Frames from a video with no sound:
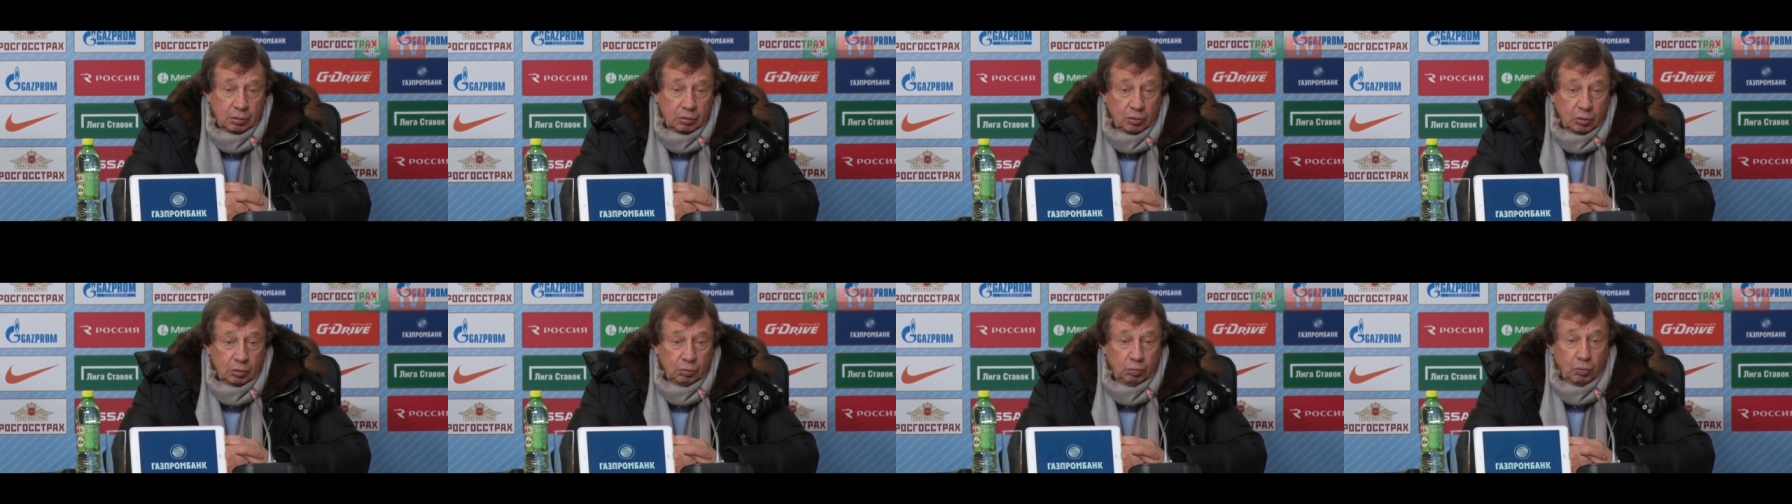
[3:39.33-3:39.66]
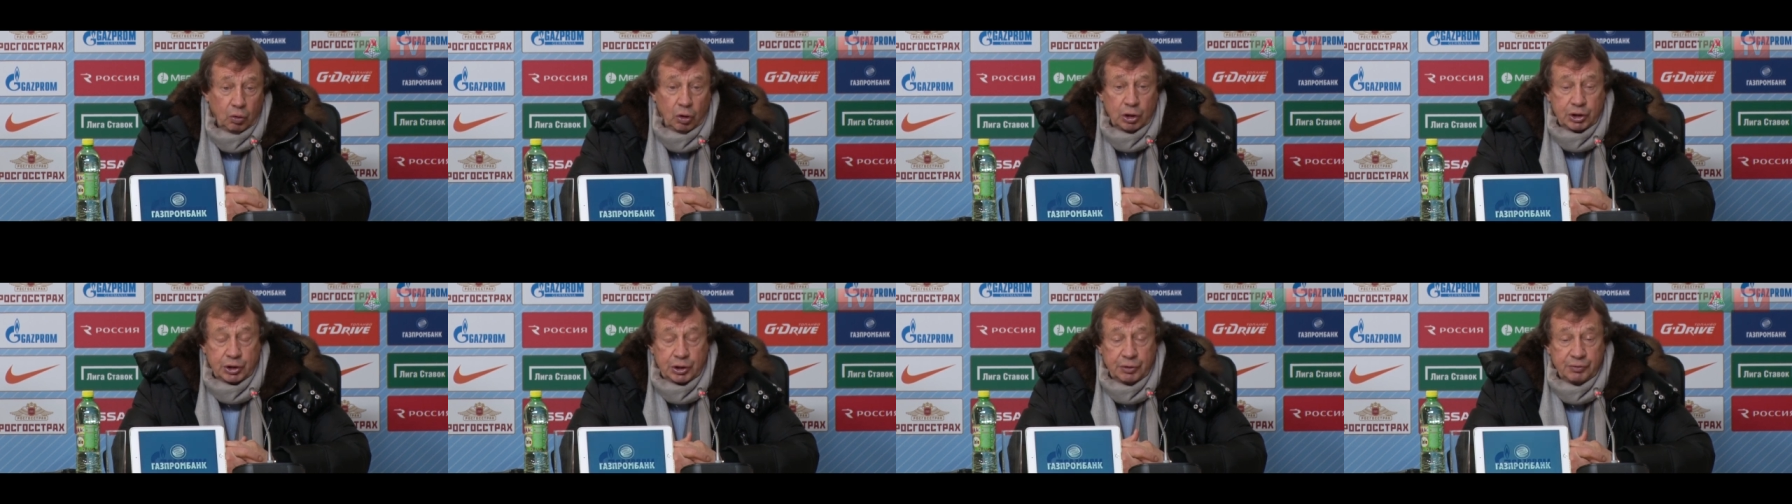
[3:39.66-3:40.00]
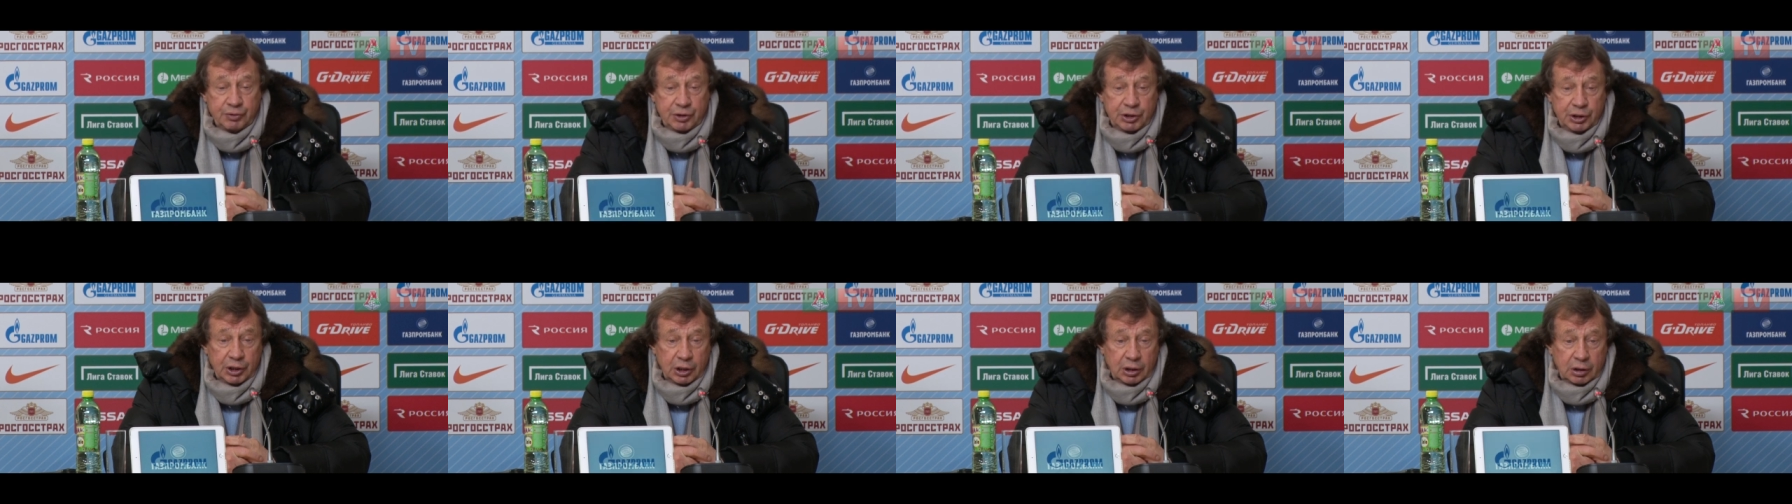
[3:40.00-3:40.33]
он больше
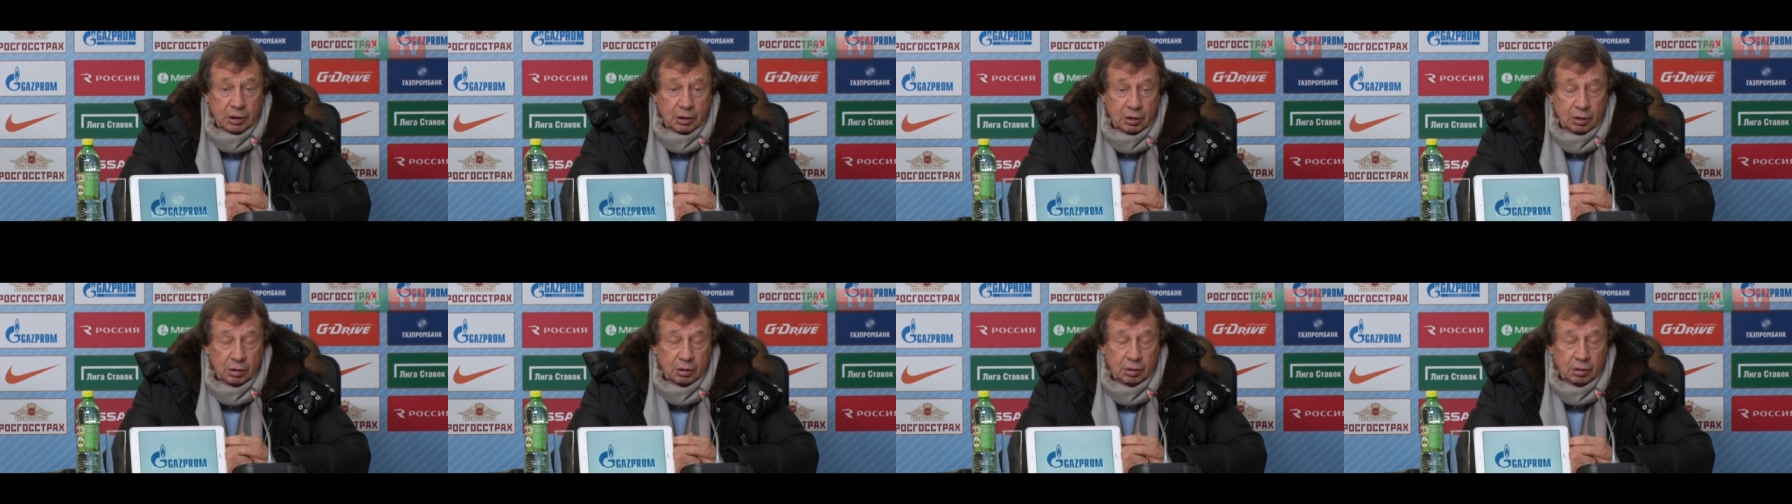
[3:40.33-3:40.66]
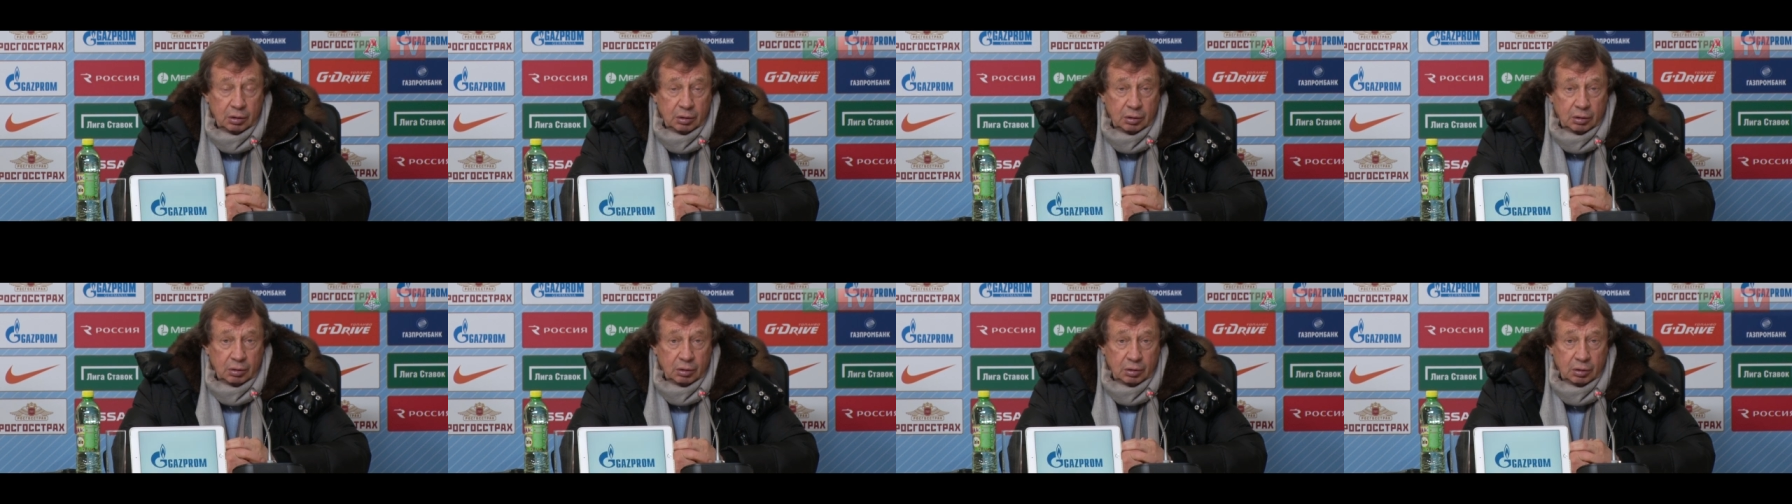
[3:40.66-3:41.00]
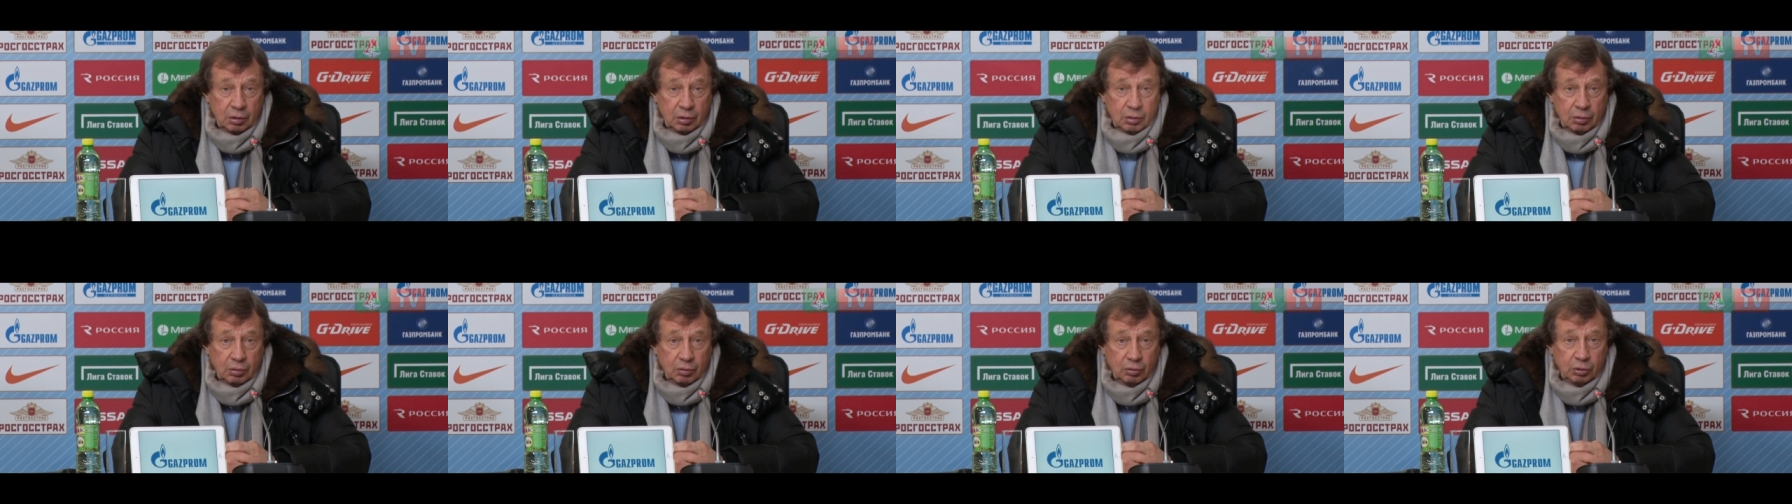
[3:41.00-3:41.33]
всех
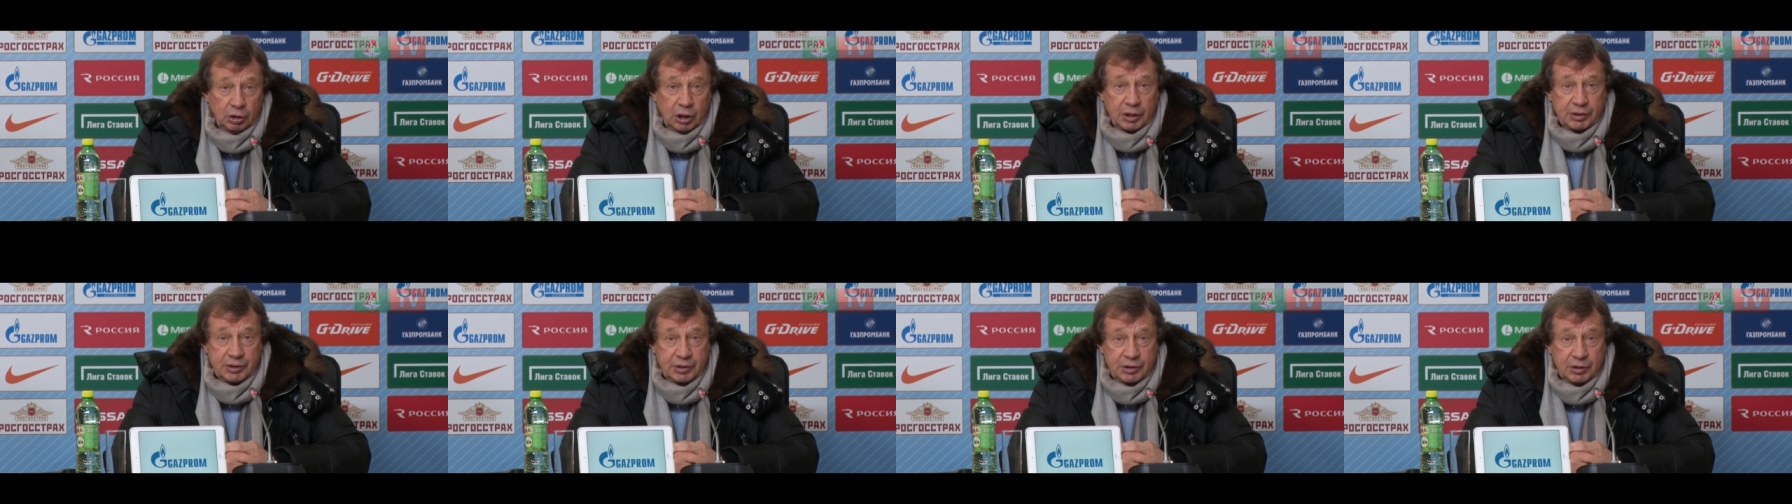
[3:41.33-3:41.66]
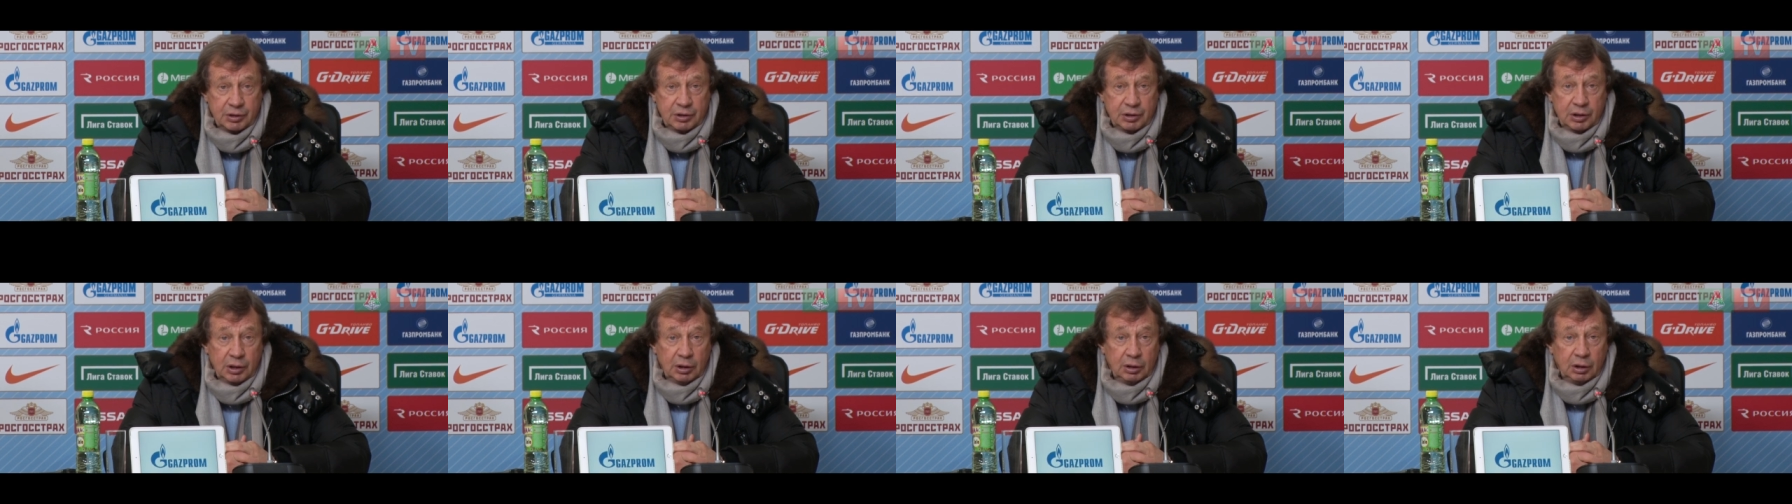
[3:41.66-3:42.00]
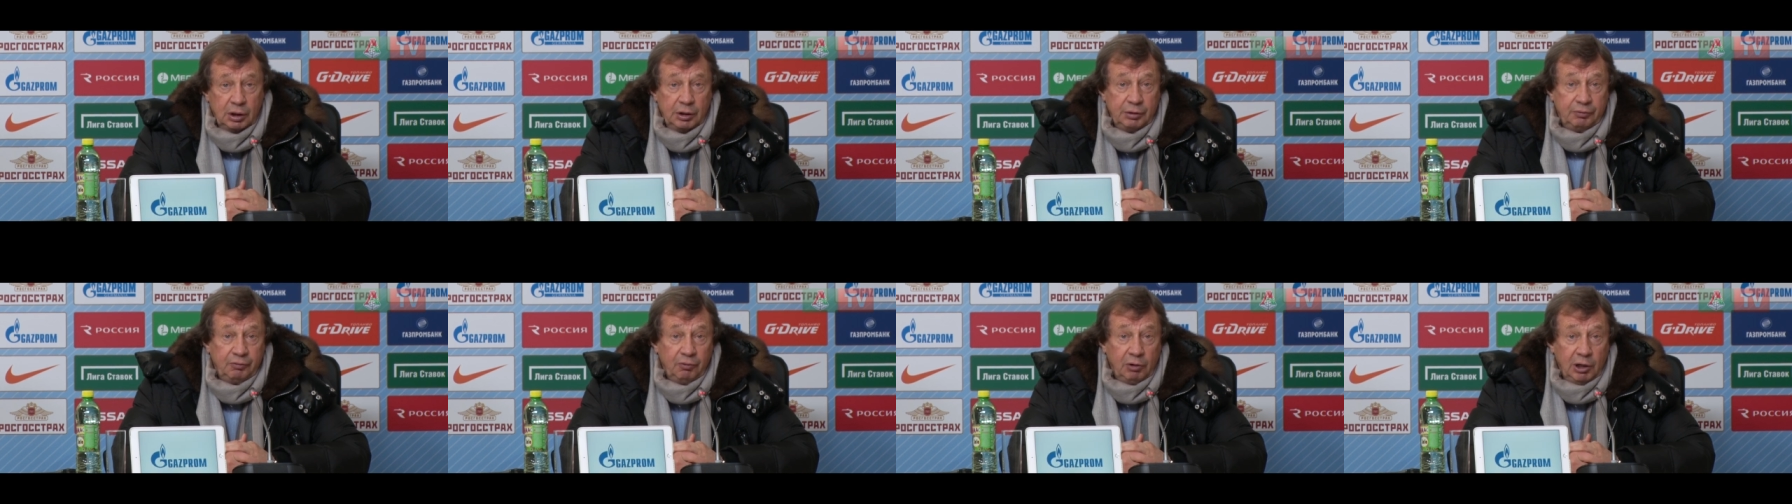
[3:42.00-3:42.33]
у нас
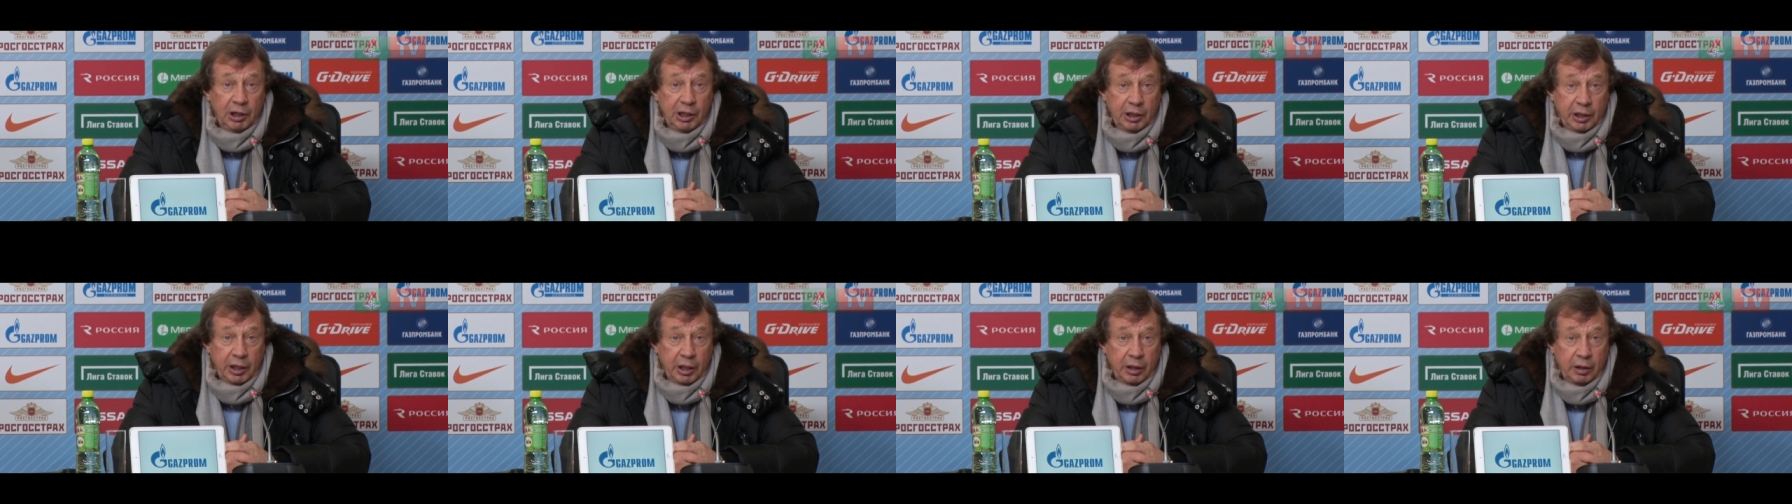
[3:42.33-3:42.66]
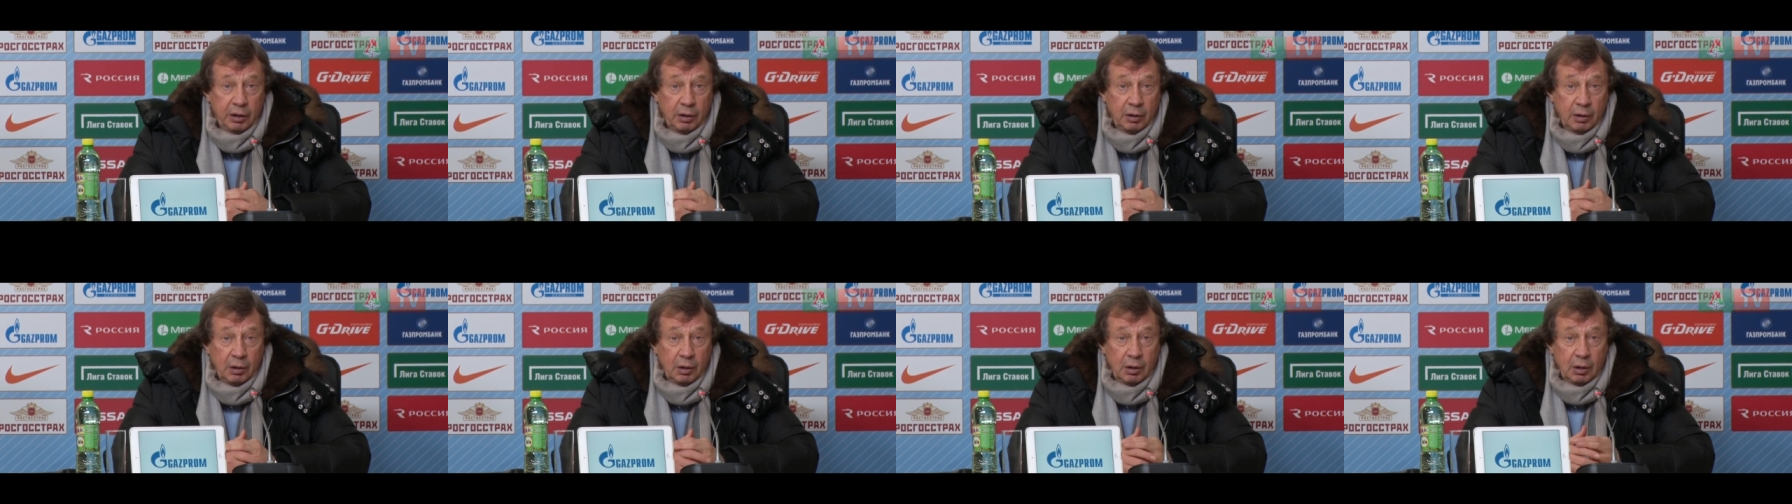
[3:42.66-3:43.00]
делает в лиге.